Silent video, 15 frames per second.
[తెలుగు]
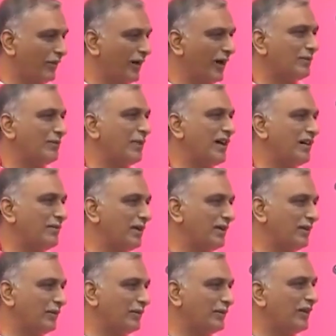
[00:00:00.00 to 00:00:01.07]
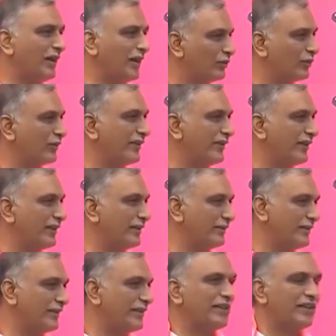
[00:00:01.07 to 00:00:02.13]
ఒక ఫార్మా హబ్ అనుకునే
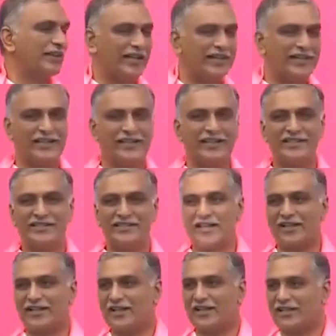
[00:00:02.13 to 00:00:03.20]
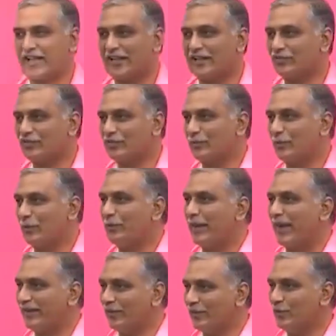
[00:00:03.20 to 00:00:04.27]
వాళ్ళం కానీ ఇలా కేసీఆర్ గారి నాయకత్వంలో
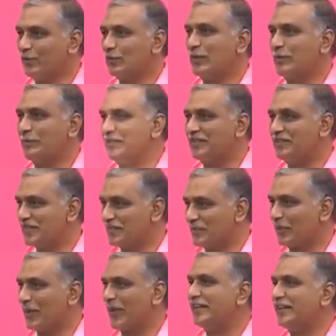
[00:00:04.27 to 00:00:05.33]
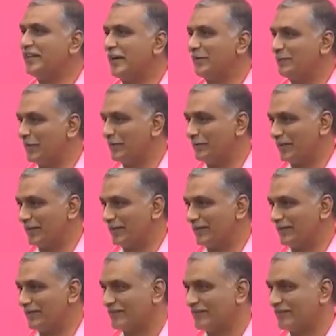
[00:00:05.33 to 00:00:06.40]
బెంగళూరును కూడా బీట్ చేసి ఒక ఐటీ హబ్ గా
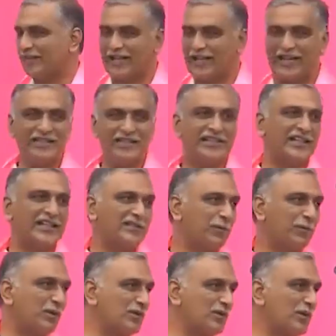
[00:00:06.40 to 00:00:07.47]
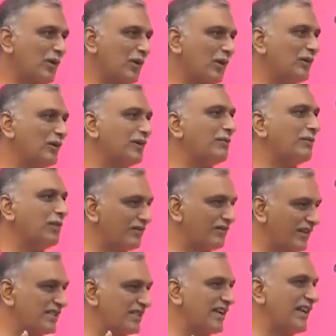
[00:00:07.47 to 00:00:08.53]
మారింది ఇలా ఐటీ ఎక్స్పోర్ట్స్ లో నంబర్
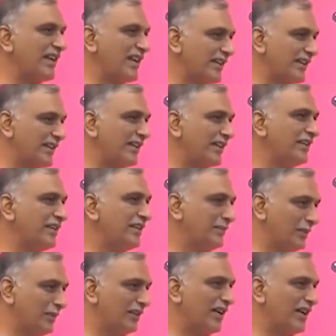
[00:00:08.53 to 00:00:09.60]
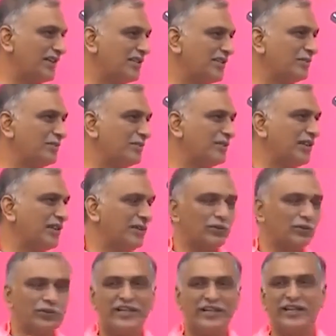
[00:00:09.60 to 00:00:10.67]
వన్ స్థానానికి మన రాష్ట్రం ఇలా
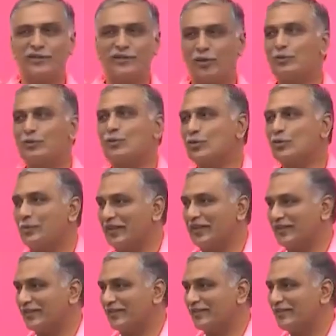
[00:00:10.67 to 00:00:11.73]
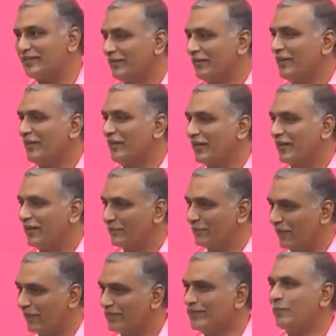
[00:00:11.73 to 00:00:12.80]
వృద్ధి రేటులో ముందుకు పోయింది ఇవాళ
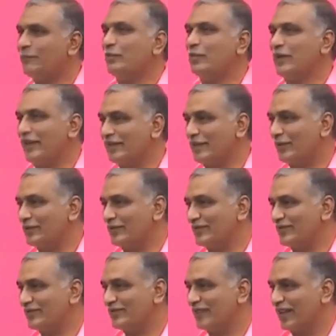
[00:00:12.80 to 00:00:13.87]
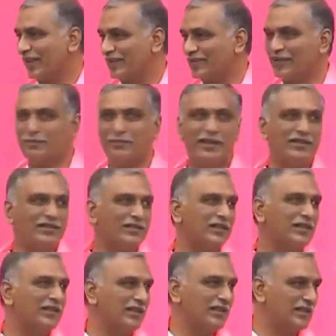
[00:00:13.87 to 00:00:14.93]
హెల్త్ హబ్ కూడా అయితా ఉంది హైదరాబాద్
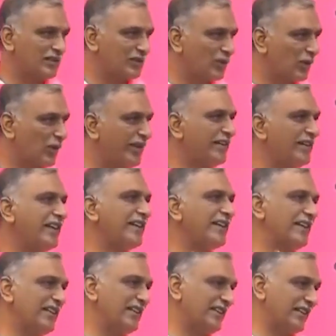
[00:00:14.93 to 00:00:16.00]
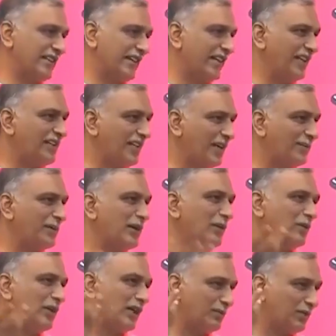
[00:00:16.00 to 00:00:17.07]
ఈజ్ గ్రోయింగ్ లైక్ ఎనీథింగ్ హెల్త్ హబ్
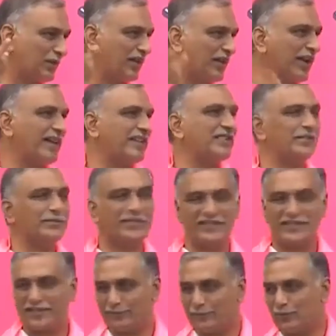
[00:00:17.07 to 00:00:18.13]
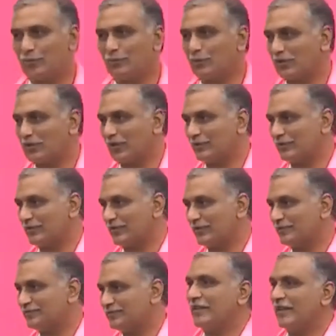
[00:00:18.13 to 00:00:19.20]
గా కూడా అద్భుతంగా హైదరాబాద్ ఇవాళ ముందుకు పోతా ఉంది
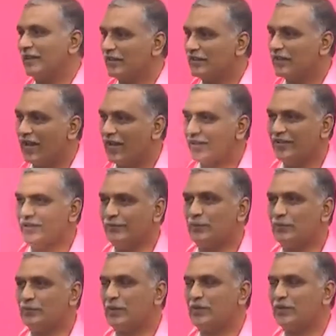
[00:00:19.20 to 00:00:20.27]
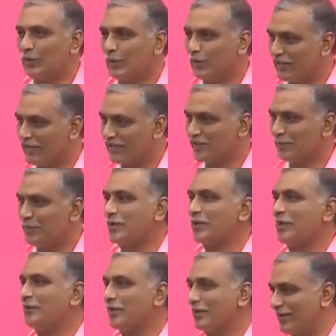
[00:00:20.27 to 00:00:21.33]
ఇవాళ ధాన్యం ఉత్పత్తిలో
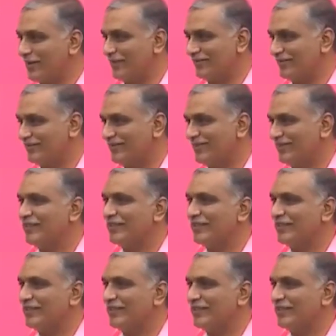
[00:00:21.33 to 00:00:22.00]
దేశంలో నంబర్ వన్